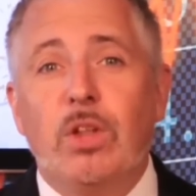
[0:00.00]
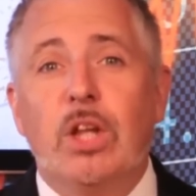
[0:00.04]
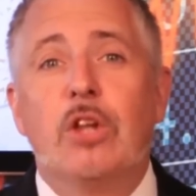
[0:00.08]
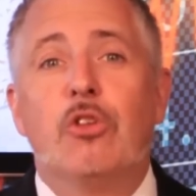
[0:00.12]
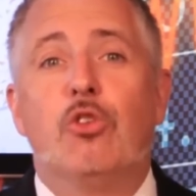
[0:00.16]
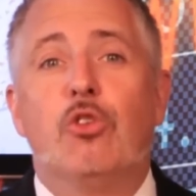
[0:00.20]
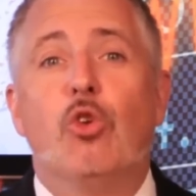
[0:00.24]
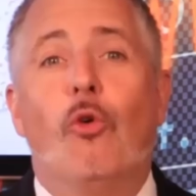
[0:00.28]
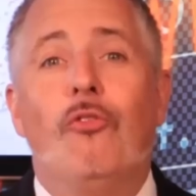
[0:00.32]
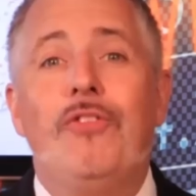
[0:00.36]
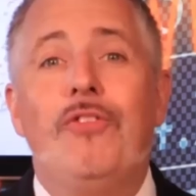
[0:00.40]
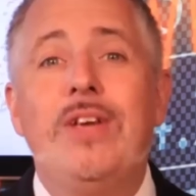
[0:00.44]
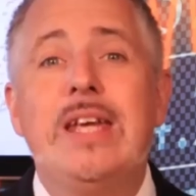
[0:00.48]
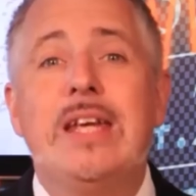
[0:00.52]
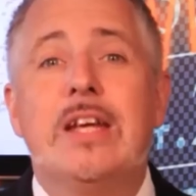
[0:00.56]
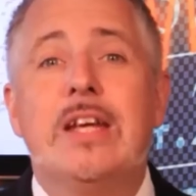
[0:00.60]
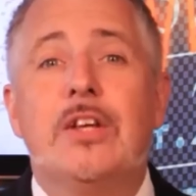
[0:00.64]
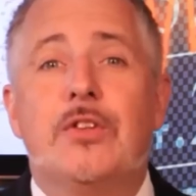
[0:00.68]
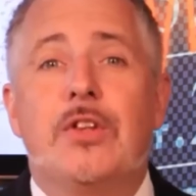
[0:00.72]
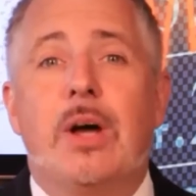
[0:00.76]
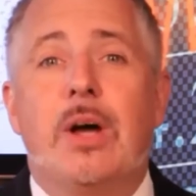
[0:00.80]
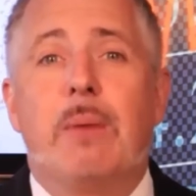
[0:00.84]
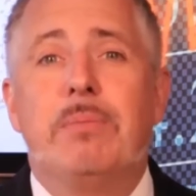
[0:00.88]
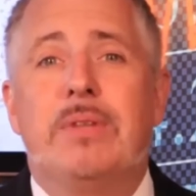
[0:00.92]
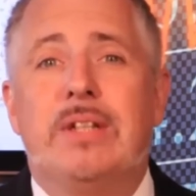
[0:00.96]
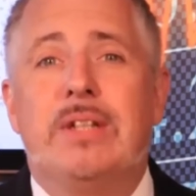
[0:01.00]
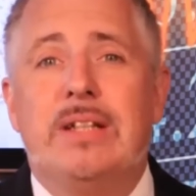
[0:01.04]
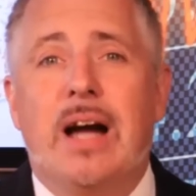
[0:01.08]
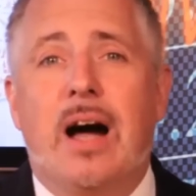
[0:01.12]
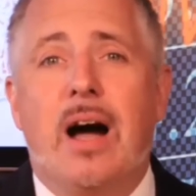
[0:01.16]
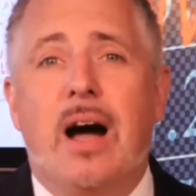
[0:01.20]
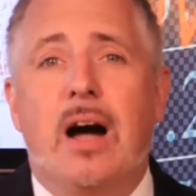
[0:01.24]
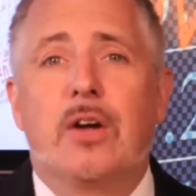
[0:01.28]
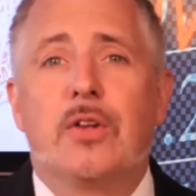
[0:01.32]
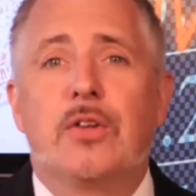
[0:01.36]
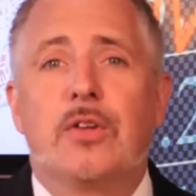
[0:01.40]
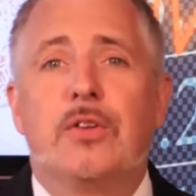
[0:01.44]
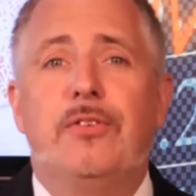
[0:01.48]
sowie
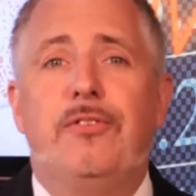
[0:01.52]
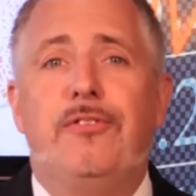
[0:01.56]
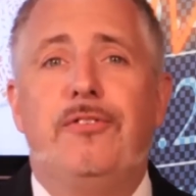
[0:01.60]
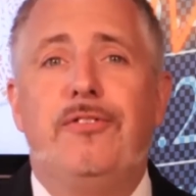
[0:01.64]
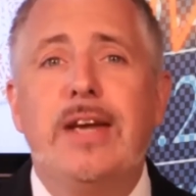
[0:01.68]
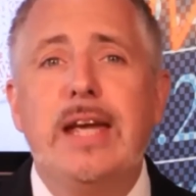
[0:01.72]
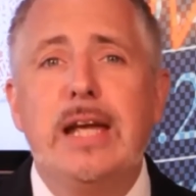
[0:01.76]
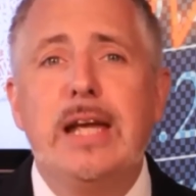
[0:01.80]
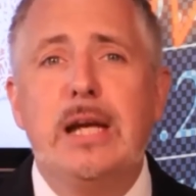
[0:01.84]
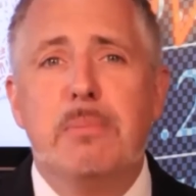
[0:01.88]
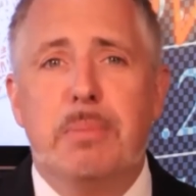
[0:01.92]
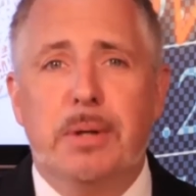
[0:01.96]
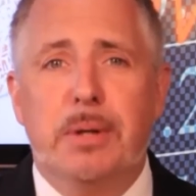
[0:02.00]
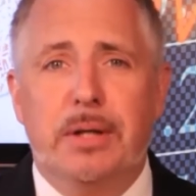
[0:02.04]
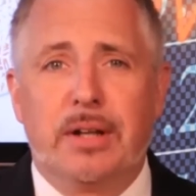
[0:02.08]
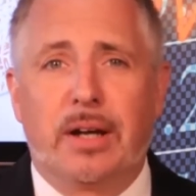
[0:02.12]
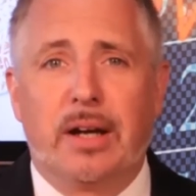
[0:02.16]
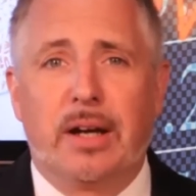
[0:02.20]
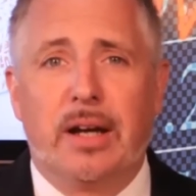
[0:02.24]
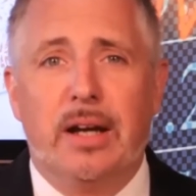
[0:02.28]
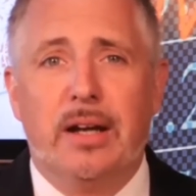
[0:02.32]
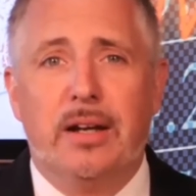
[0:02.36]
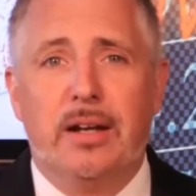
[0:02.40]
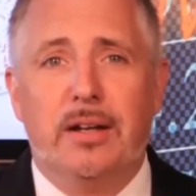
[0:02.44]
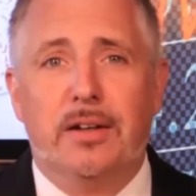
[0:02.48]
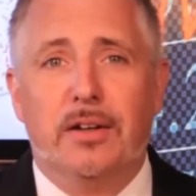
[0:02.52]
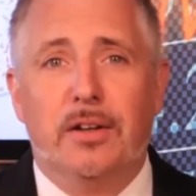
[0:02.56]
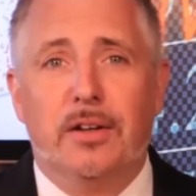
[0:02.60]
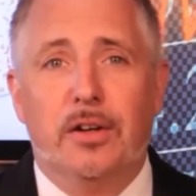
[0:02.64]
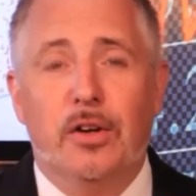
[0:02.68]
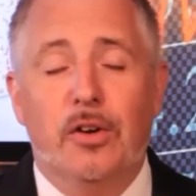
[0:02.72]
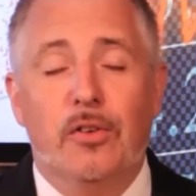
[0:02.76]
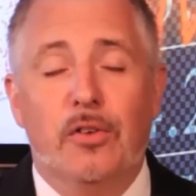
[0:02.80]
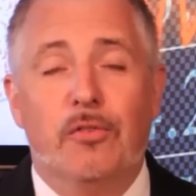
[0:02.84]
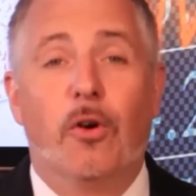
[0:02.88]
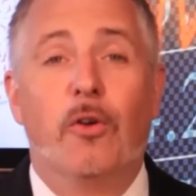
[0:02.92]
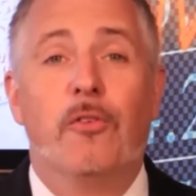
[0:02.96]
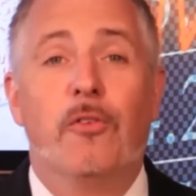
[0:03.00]
Gesamtjahresfehlbeträge
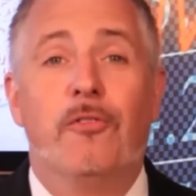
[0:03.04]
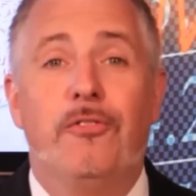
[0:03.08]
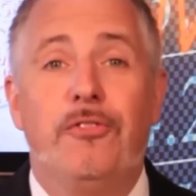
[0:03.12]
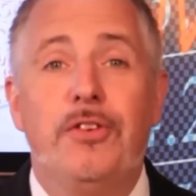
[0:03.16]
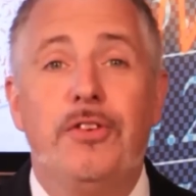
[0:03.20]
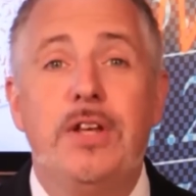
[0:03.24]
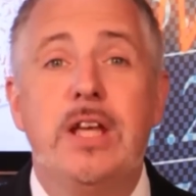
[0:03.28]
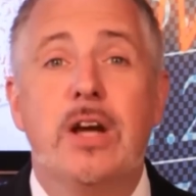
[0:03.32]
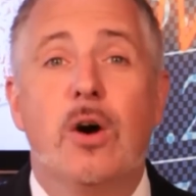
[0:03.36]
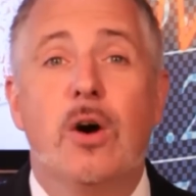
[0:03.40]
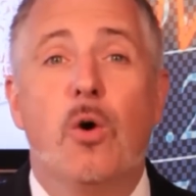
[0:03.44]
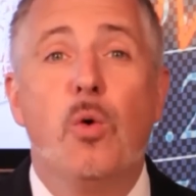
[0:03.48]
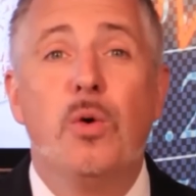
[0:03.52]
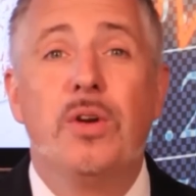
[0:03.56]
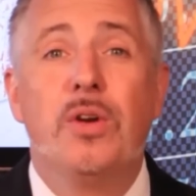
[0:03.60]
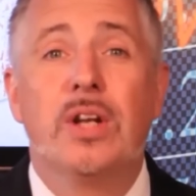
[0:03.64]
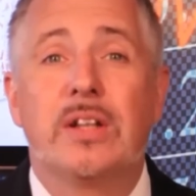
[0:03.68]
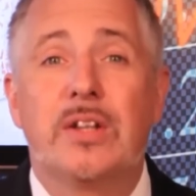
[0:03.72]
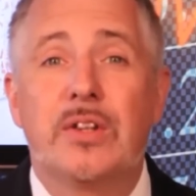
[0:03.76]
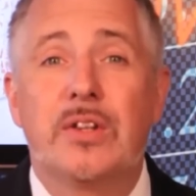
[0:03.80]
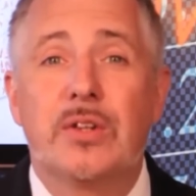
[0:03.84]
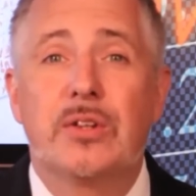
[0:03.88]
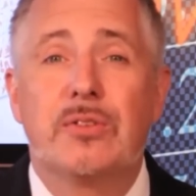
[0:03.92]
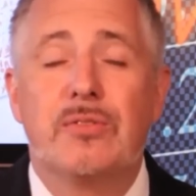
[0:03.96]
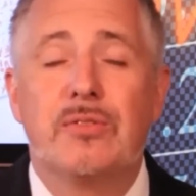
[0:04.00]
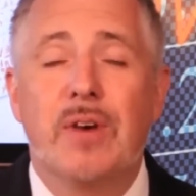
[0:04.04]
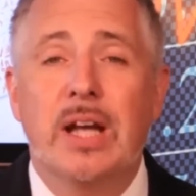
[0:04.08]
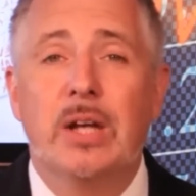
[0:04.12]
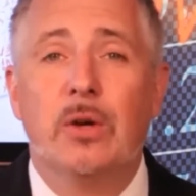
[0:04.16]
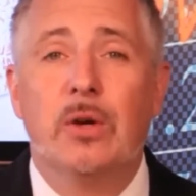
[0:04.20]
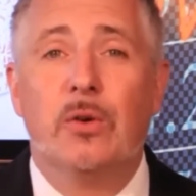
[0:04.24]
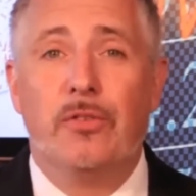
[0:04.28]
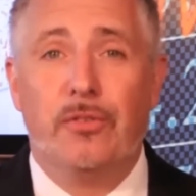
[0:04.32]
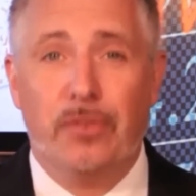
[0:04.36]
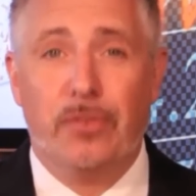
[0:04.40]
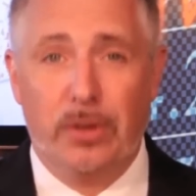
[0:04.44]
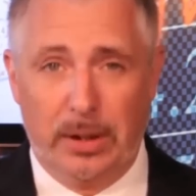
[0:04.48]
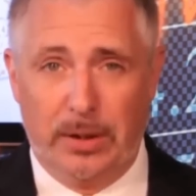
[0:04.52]
von
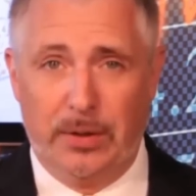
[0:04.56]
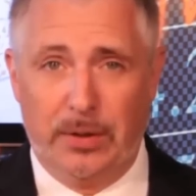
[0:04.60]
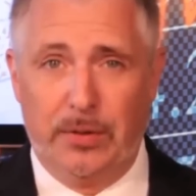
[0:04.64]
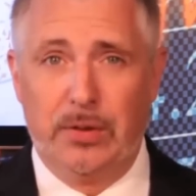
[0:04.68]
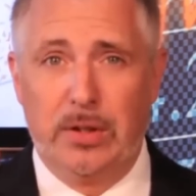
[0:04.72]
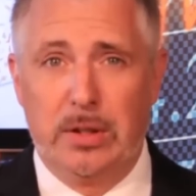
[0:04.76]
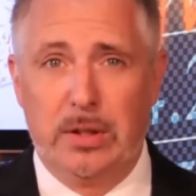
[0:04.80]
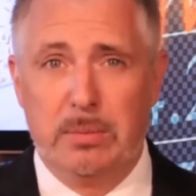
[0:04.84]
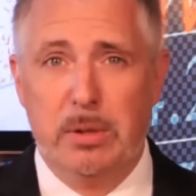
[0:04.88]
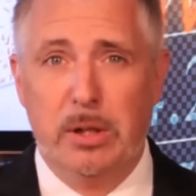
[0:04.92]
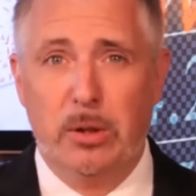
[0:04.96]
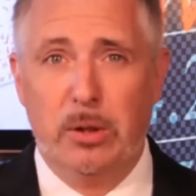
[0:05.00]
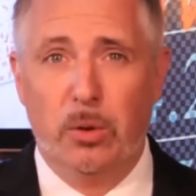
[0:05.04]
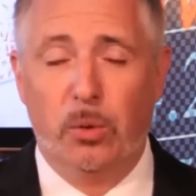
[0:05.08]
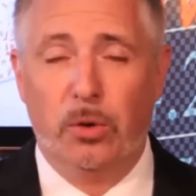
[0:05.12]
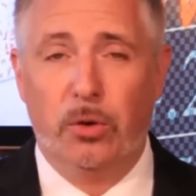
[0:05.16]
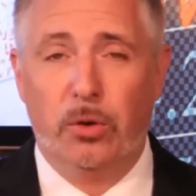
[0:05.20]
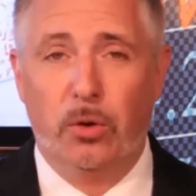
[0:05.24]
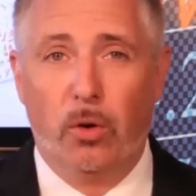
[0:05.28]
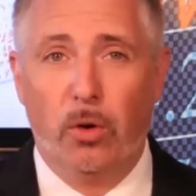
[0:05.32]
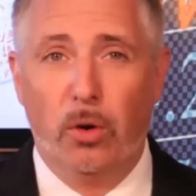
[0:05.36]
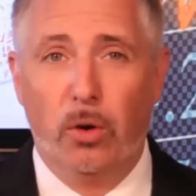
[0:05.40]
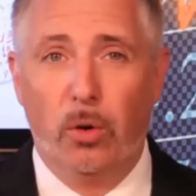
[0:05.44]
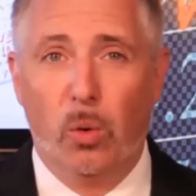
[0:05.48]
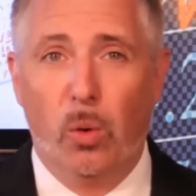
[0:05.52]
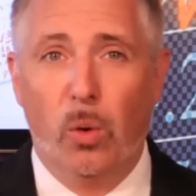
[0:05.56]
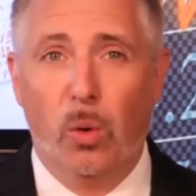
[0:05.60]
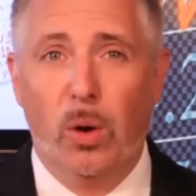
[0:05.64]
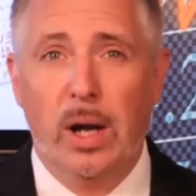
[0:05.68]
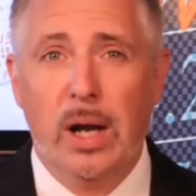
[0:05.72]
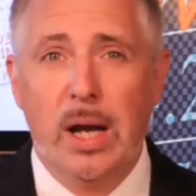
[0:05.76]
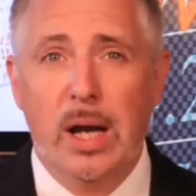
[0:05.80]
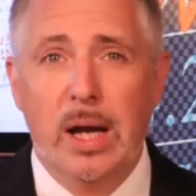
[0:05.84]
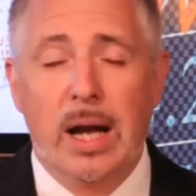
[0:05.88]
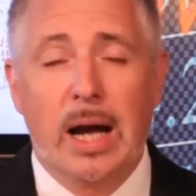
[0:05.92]
442 Millionen Euro.